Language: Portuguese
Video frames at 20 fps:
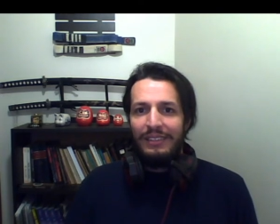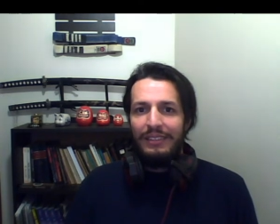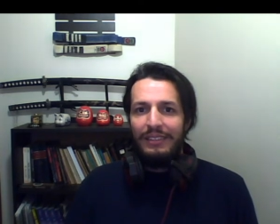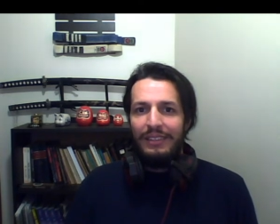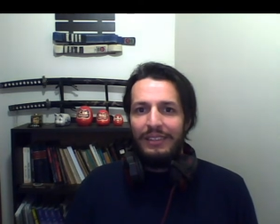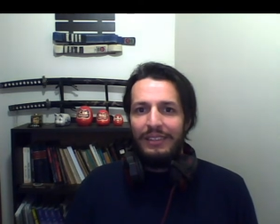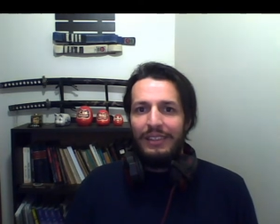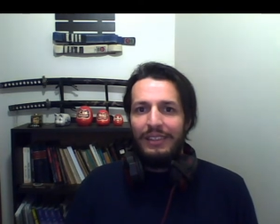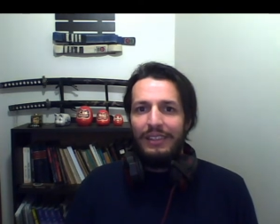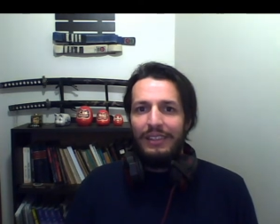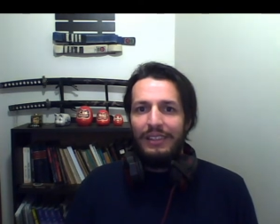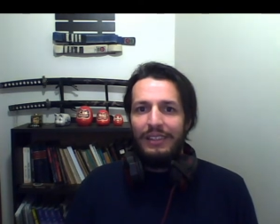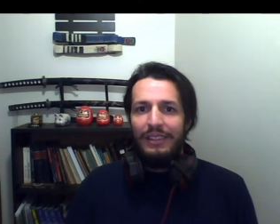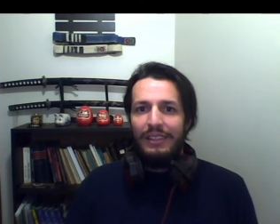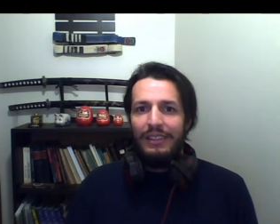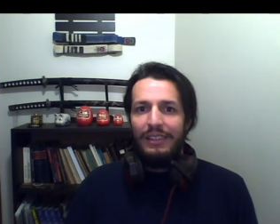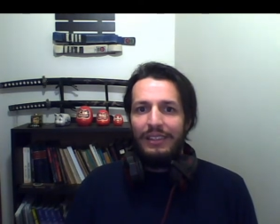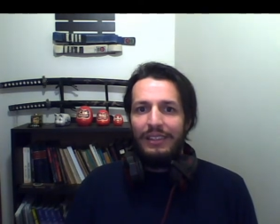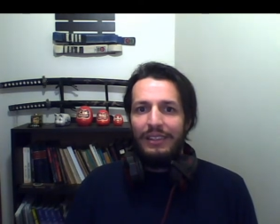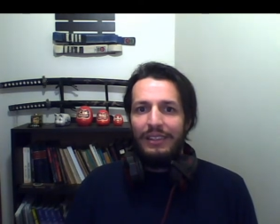E
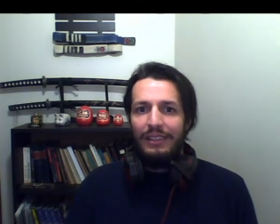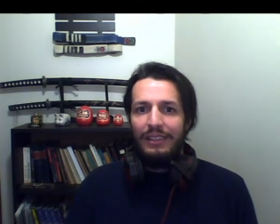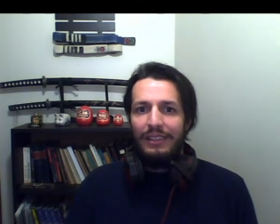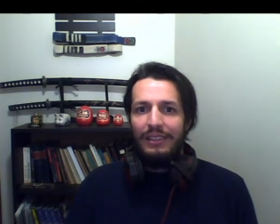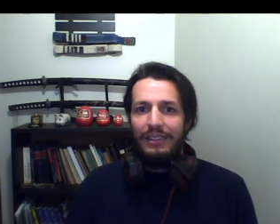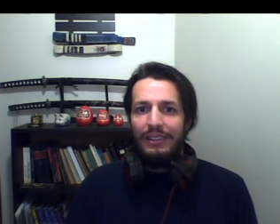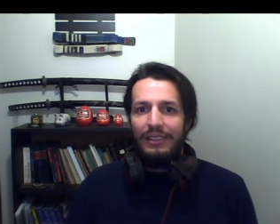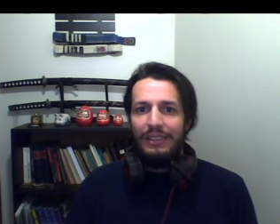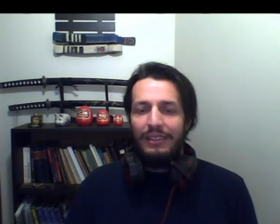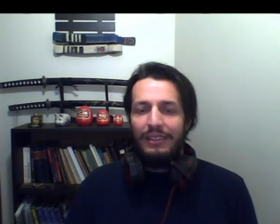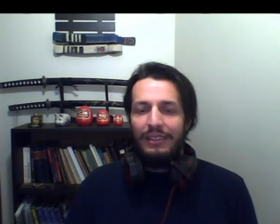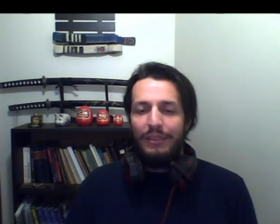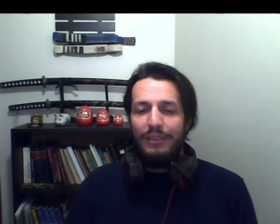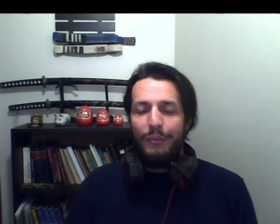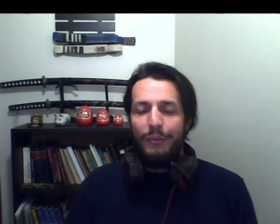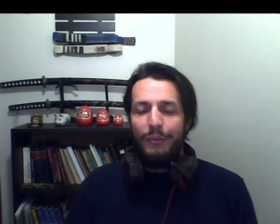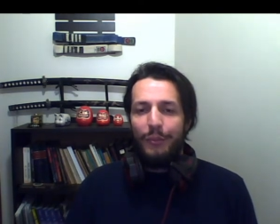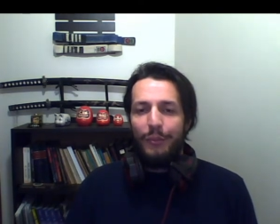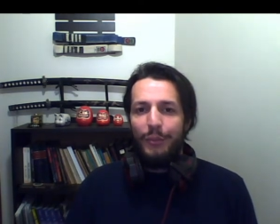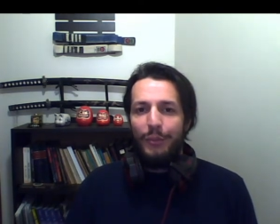
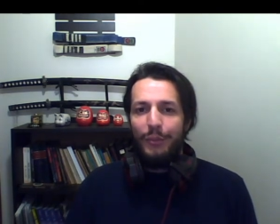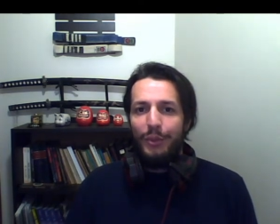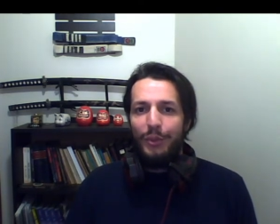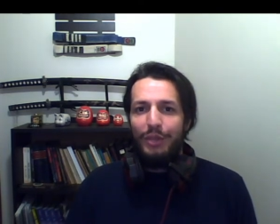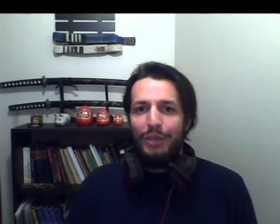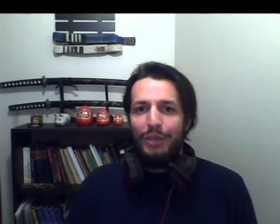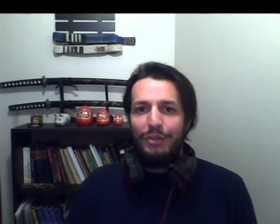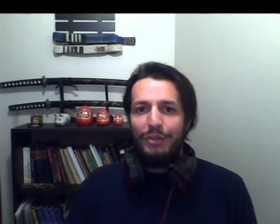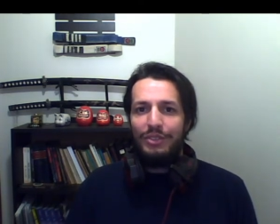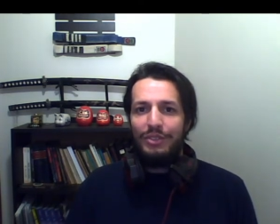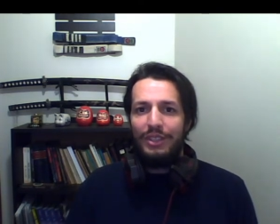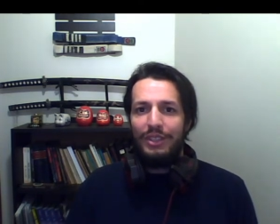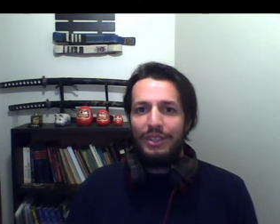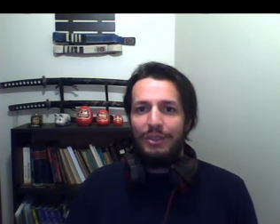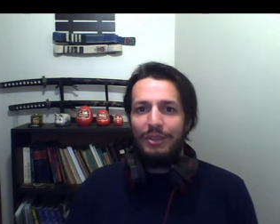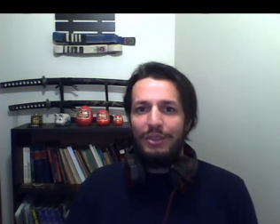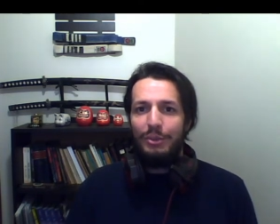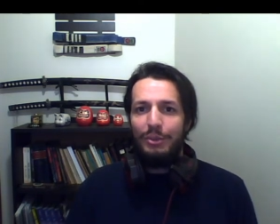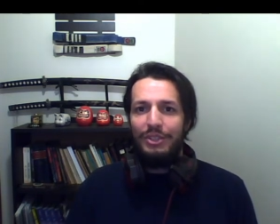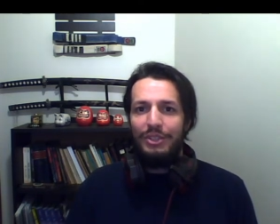no que você
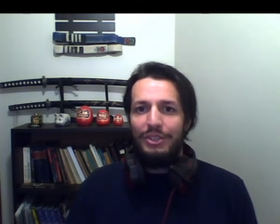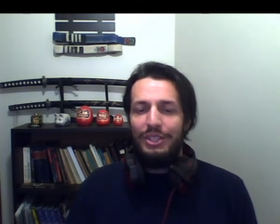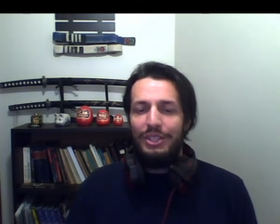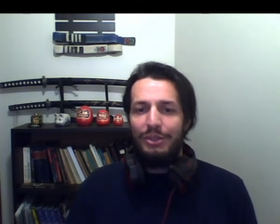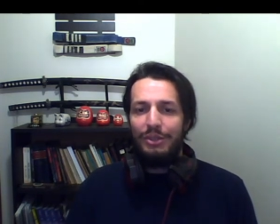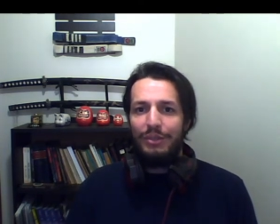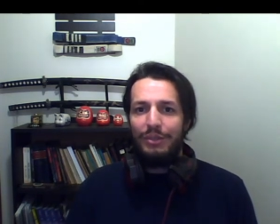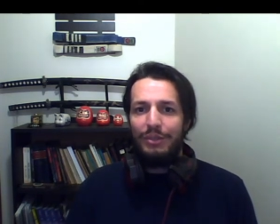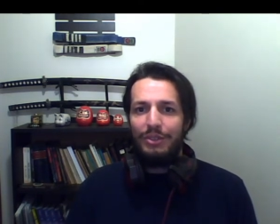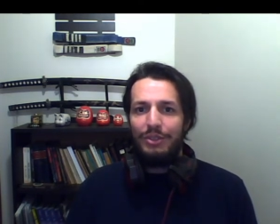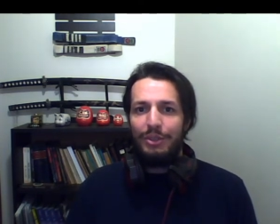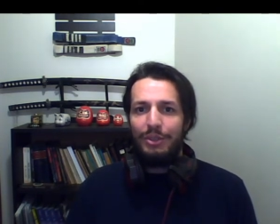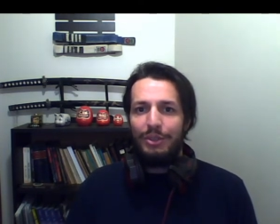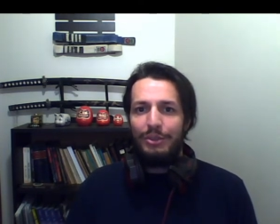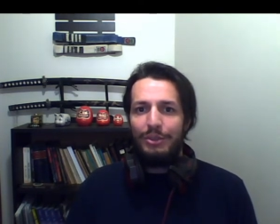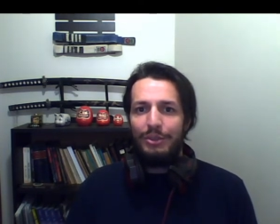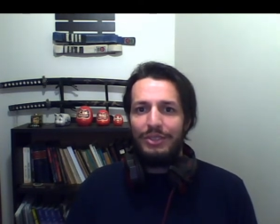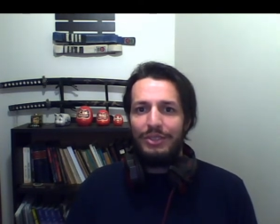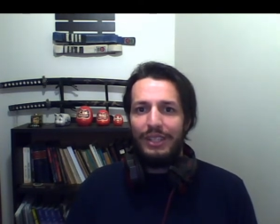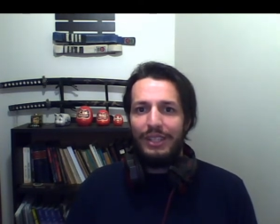curtir, no que você
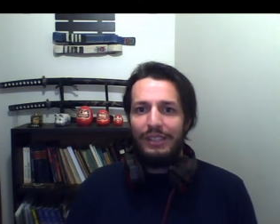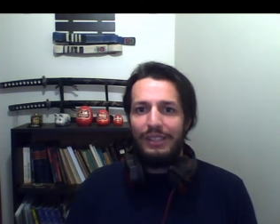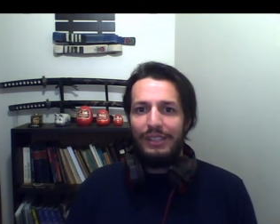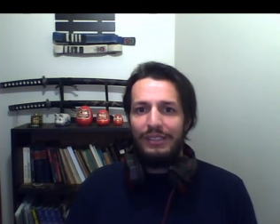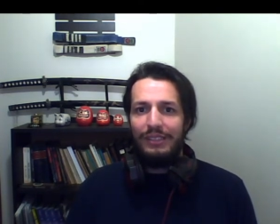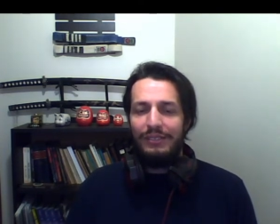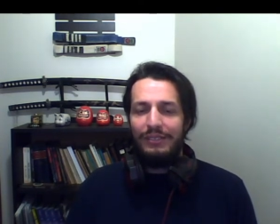gostar,